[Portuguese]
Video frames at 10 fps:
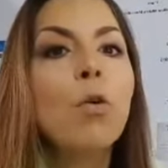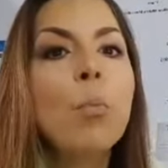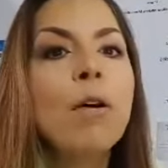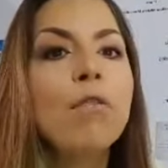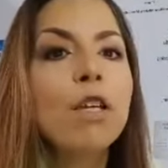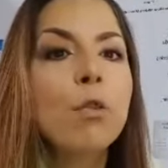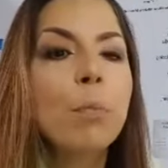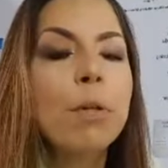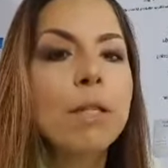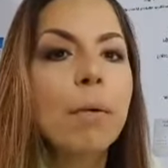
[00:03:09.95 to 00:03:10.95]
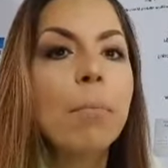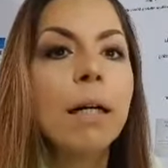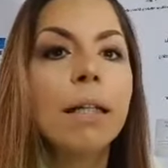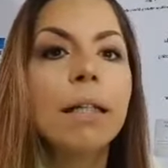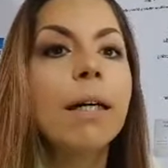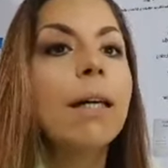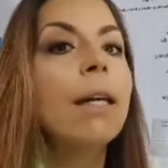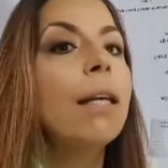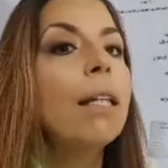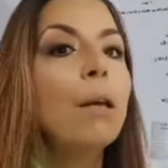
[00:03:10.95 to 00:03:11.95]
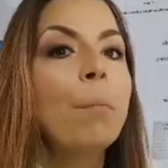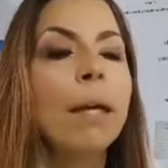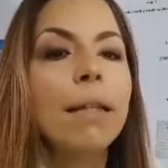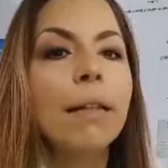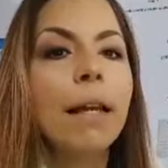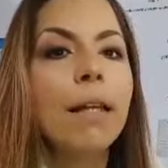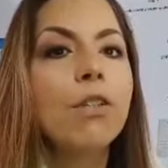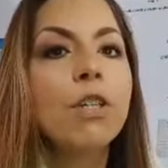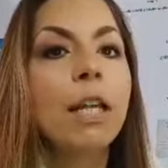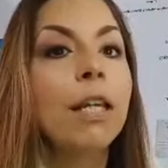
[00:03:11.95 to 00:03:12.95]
uma vez por semana independente, né?